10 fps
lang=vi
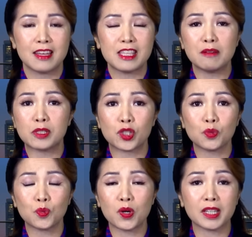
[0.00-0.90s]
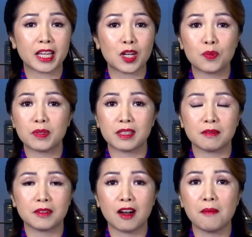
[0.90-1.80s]
nhưng mà Trung Quốc lại
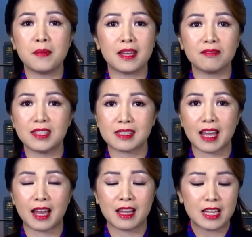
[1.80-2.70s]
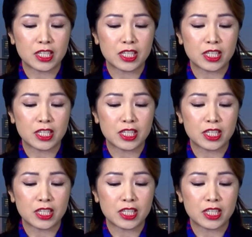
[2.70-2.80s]
không có miễn visa